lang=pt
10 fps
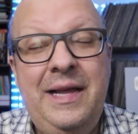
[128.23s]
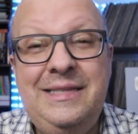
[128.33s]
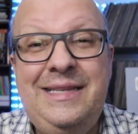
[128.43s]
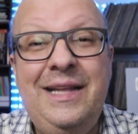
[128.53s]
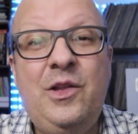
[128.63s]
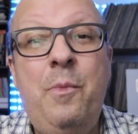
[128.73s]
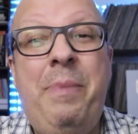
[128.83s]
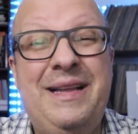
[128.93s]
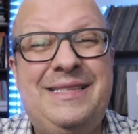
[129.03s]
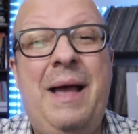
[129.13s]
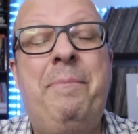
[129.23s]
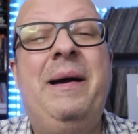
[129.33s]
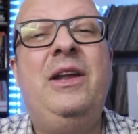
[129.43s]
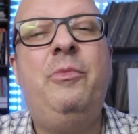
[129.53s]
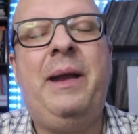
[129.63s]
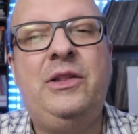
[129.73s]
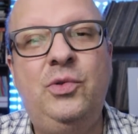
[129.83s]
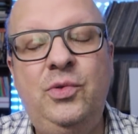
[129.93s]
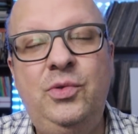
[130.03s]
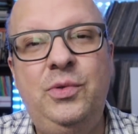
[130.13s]
Eles tentam passar pano para
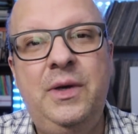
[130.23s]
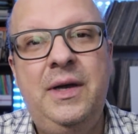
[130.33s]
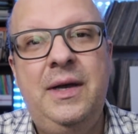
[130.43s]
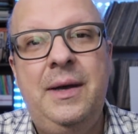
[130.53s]
tudo